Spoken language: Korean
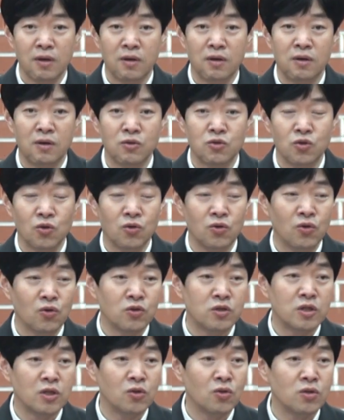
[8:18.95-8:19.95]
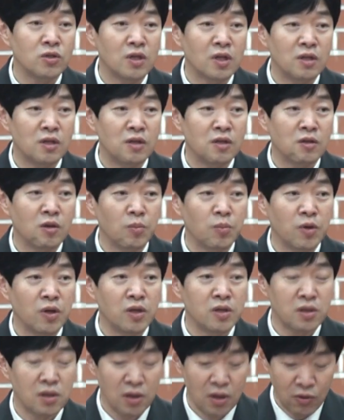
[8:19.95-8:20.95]
어, 종교 지도자들,
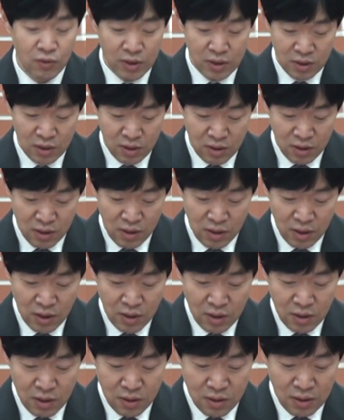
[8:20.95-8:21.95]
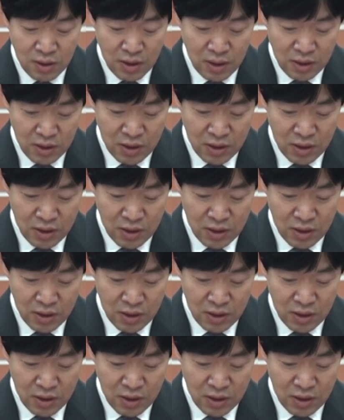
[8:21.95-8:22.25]
특별히 서기관들을 어,